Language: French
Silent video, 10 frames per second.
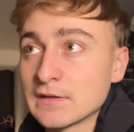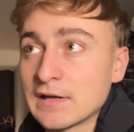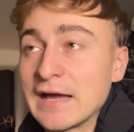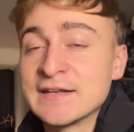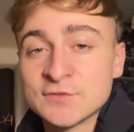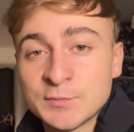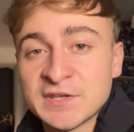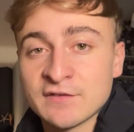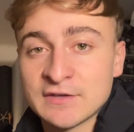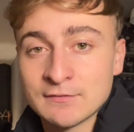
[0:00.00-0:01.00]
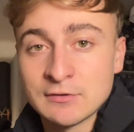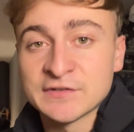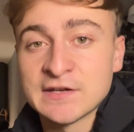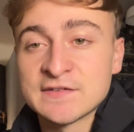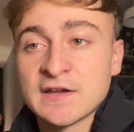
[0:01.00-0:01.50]
à les observer
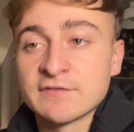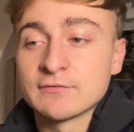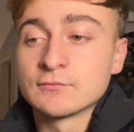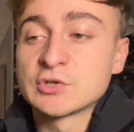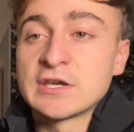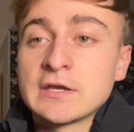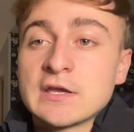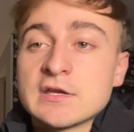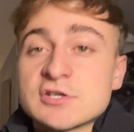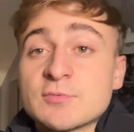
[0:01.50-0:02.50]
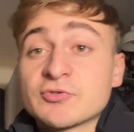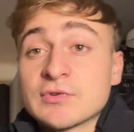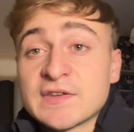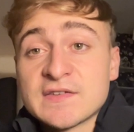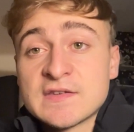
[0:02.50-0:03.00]
lorsqu'elles arrivent. Ok Je pense que
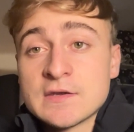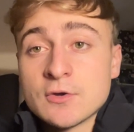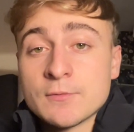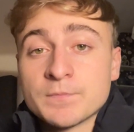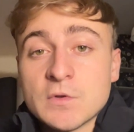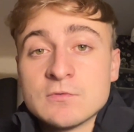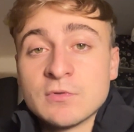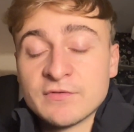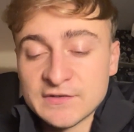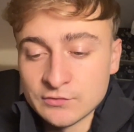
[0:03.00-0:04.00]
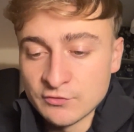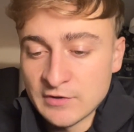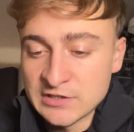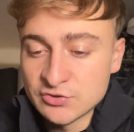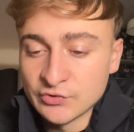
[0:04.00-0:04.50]
ça, c'est euh, une bonne façon de voir
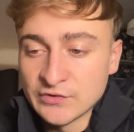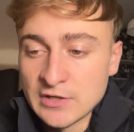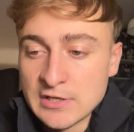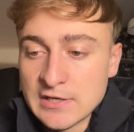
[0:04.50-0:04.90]
les choses.